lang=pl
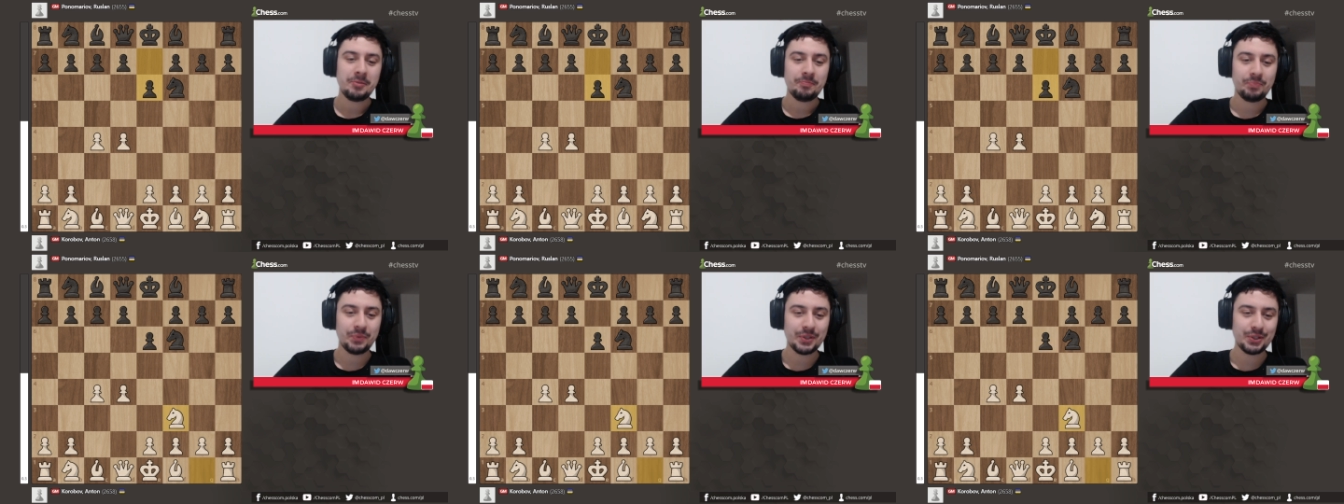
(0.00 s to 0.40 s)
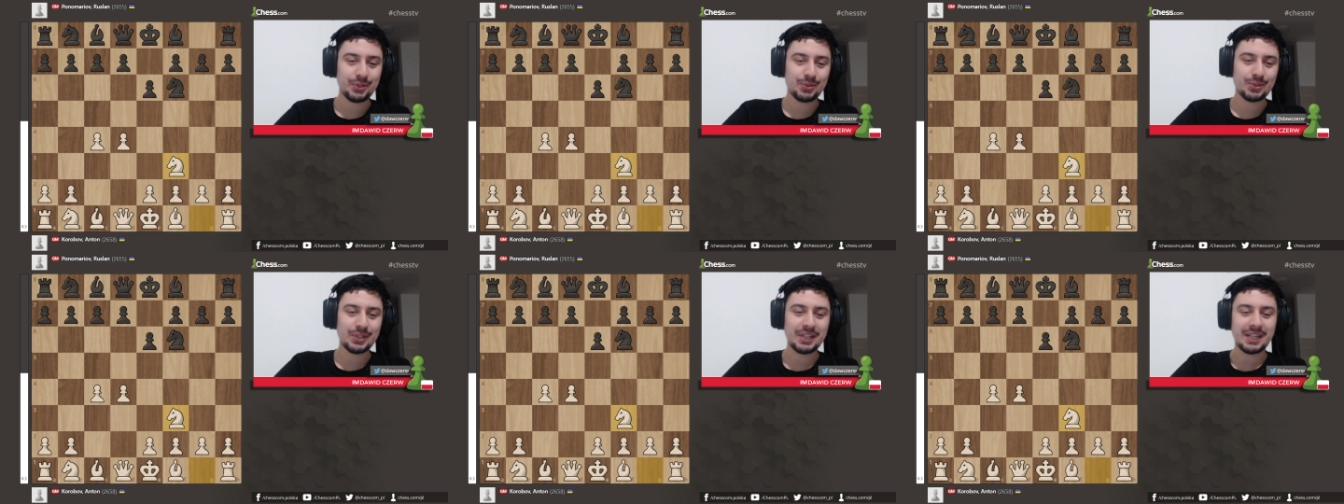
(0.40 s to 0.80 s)
No i
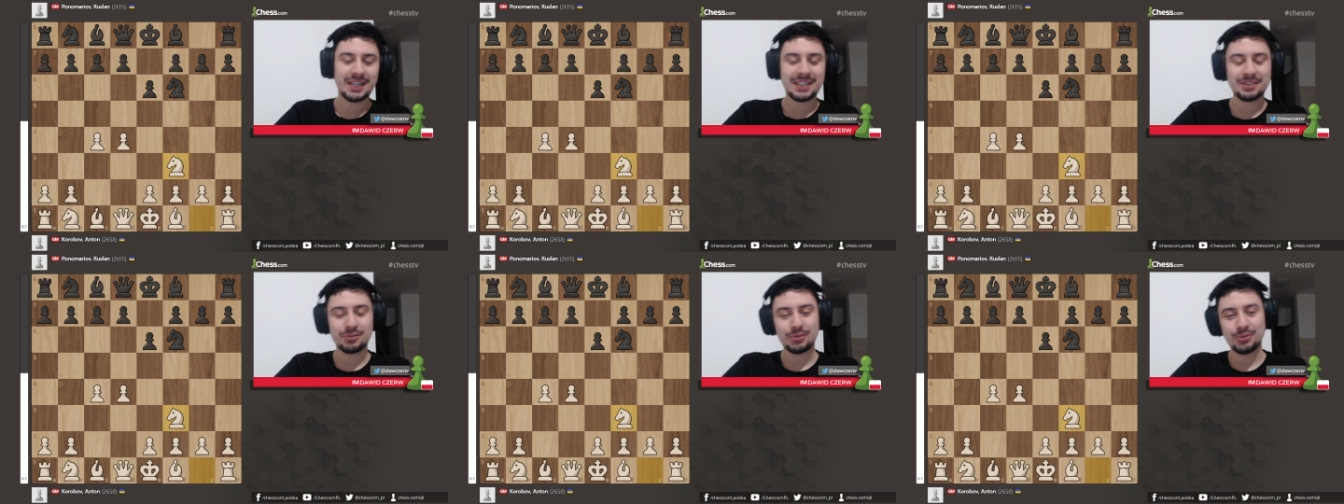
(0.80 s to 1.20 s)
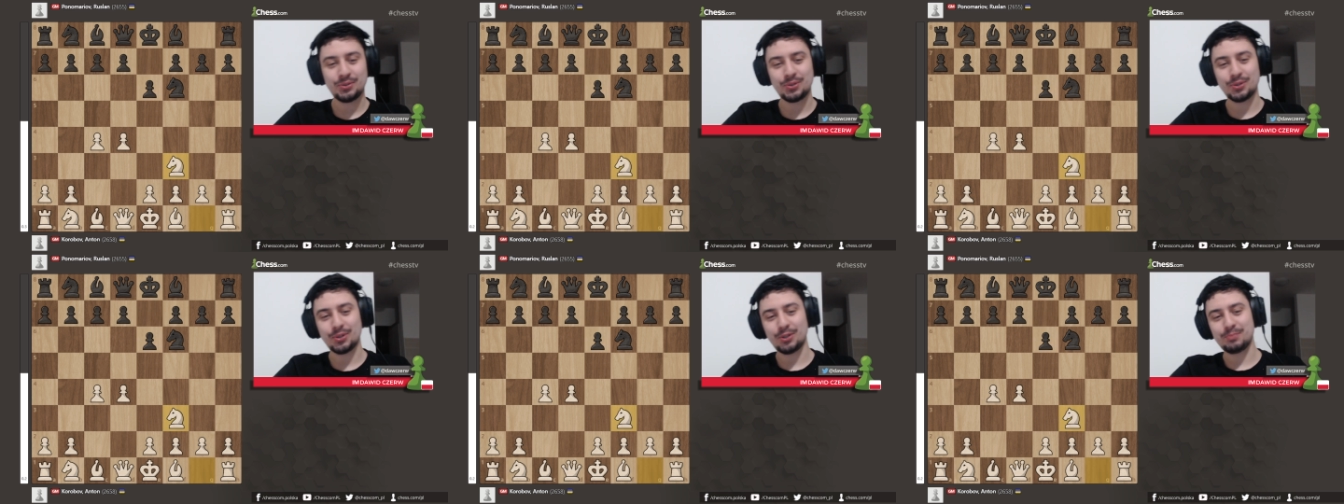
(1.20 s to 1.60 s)
tutaj Anton
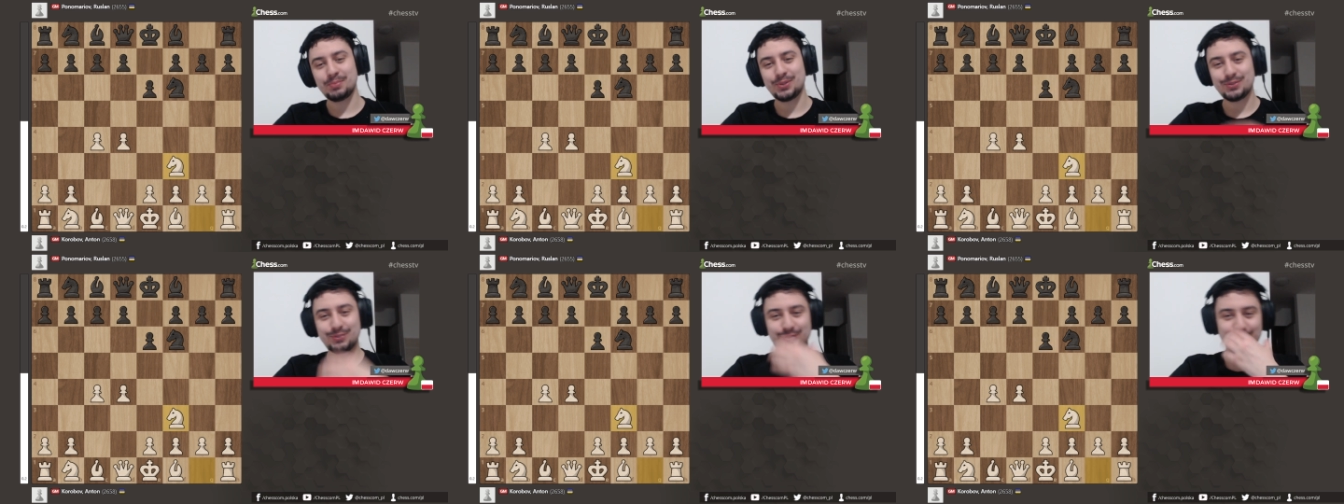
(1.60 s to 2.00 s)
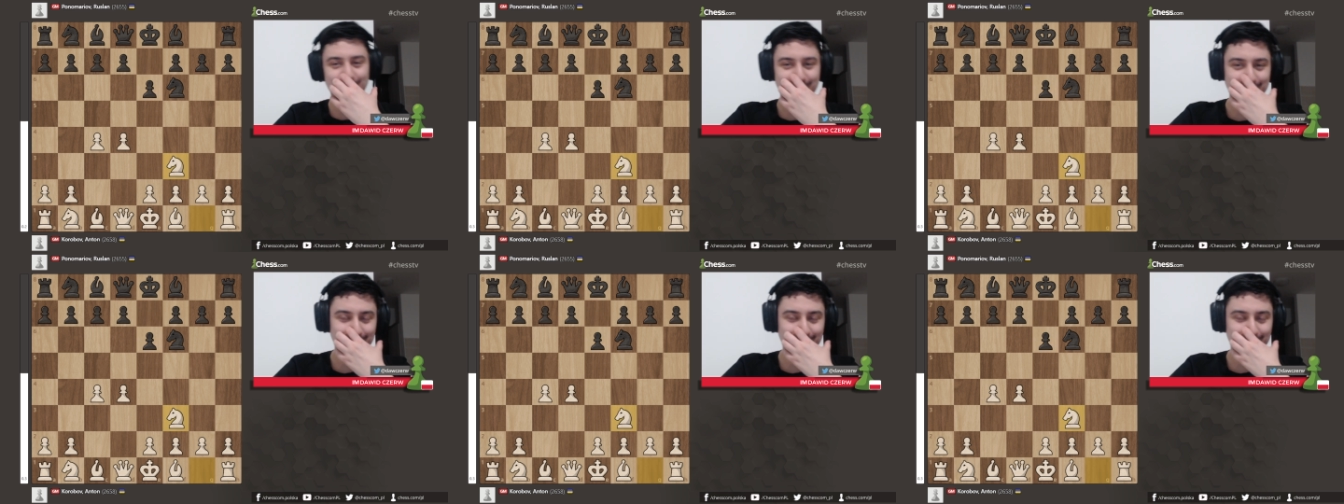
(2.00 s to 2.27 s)
Korobow e,